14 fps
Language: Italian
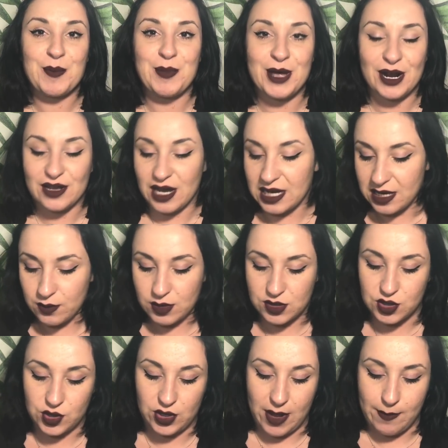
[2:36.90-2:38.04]
Però anche
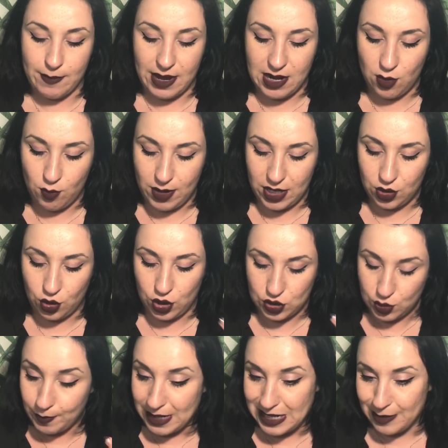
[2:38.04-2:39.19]
questo non è male, è un bel colore,
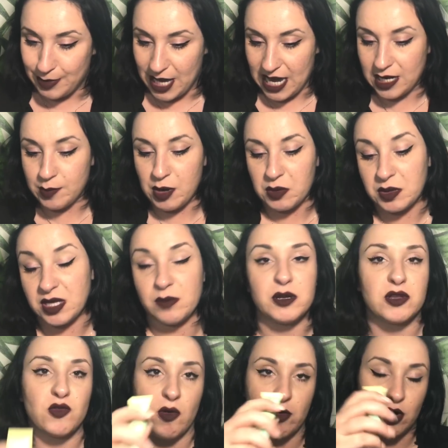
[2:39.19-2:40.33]
sono belli pieni, poi quindi
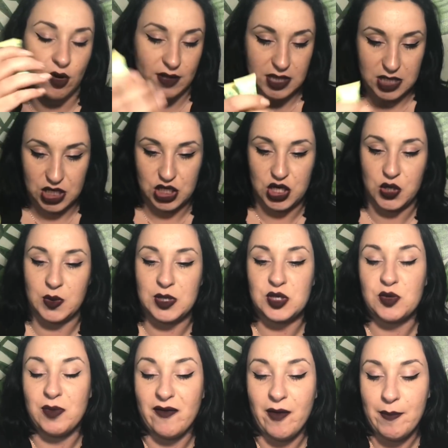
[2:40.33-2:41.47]
per 2,95 euro
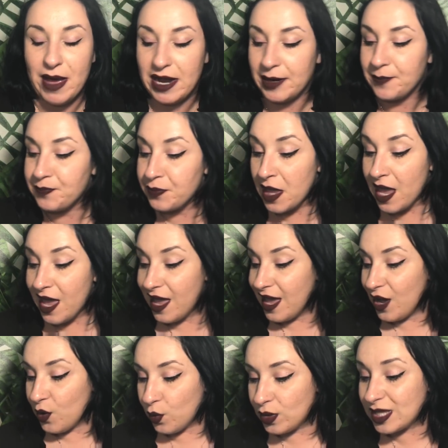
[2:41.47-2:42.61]
insomma va bene.
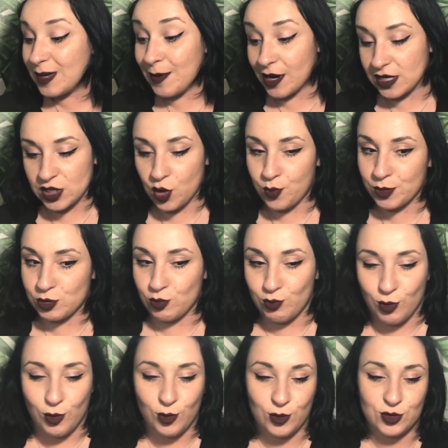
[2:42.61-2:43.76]
Ultima cosa che ho preso
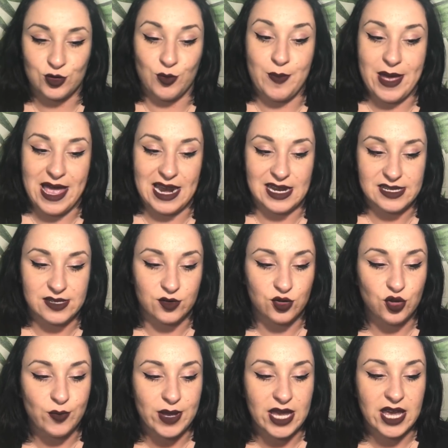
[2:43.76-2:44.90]
molto bella
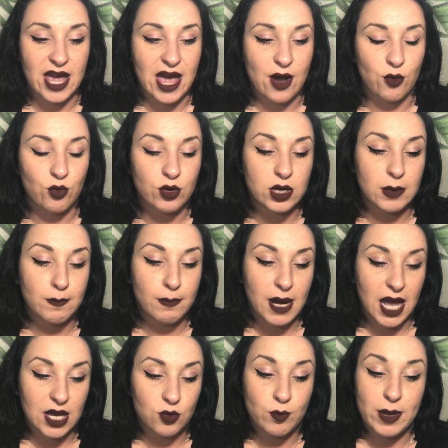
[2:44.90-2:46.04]
secondo me è un,
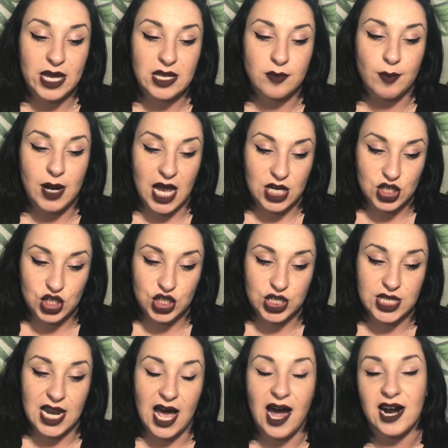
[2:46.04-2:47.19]
un Baked Blush
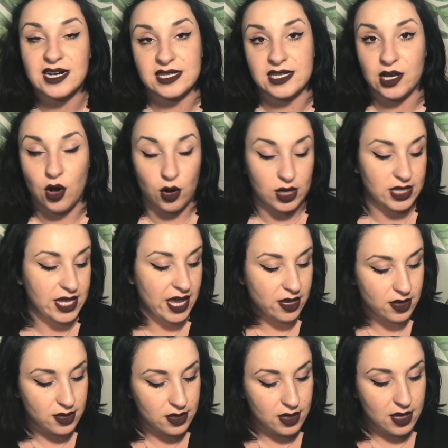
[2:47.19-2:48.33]
della Arctic Holiday